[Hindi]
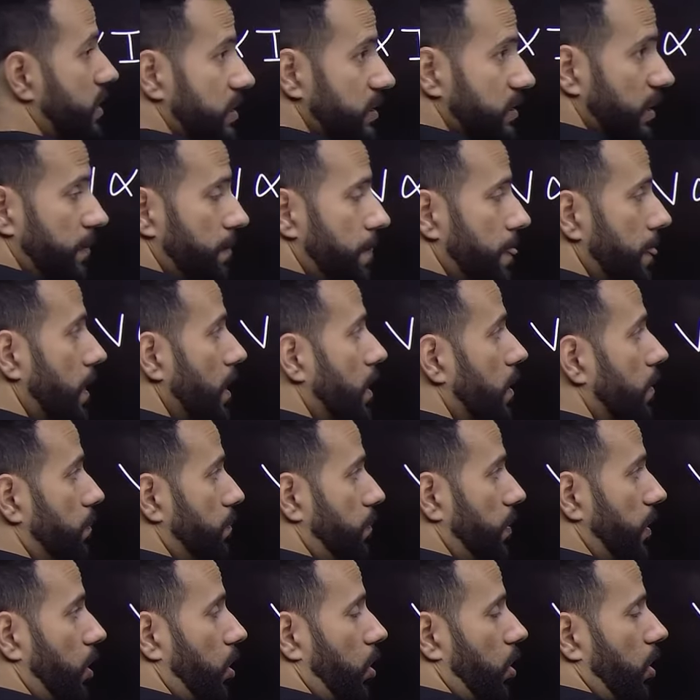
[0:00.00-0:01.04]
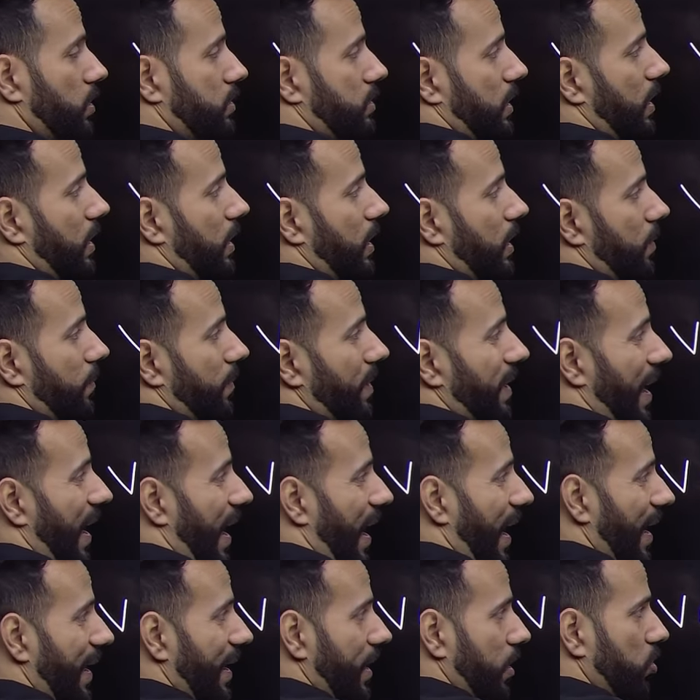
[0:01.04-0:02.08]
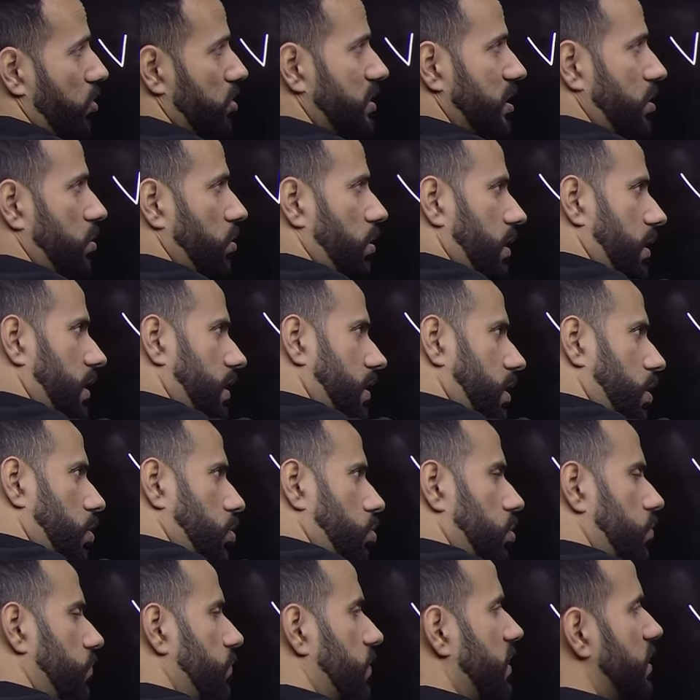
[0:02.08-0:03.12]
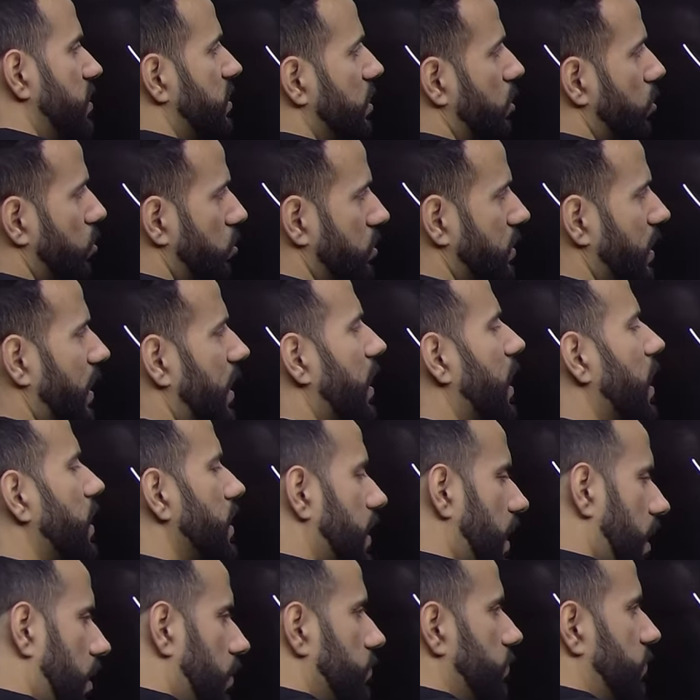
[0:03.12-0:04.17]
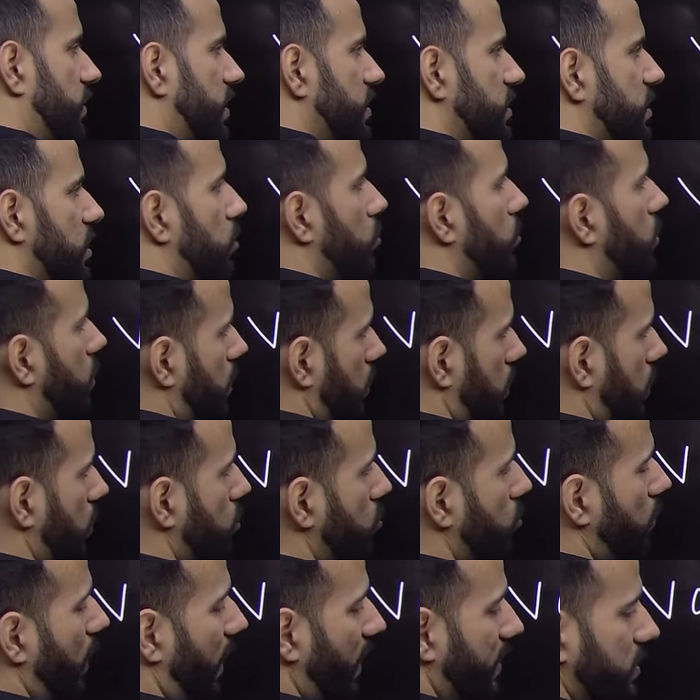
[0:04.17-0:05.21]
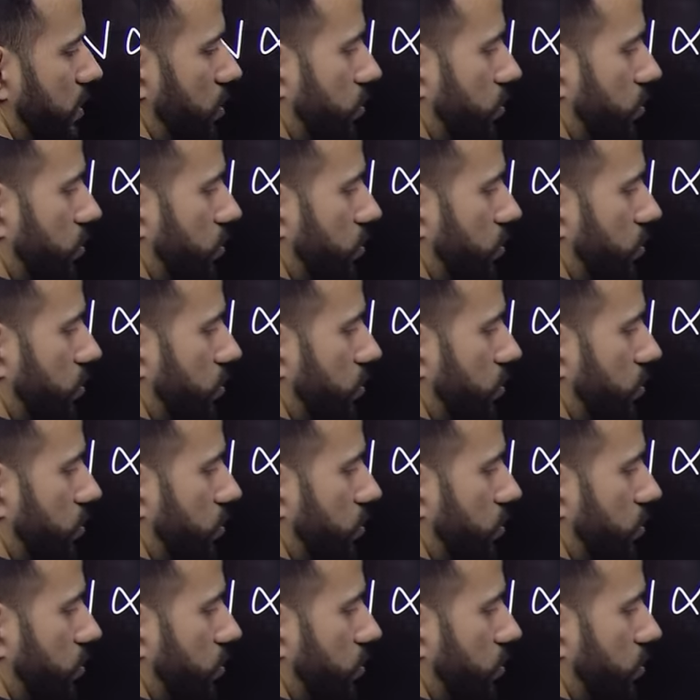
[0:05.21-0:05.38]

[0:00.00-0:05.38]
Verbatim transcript: से बिकॉज अगर मैं i को जीरो करता हूं तो v जीरो हो जाएगा या v जीरो करता हूं तो i जीरो हो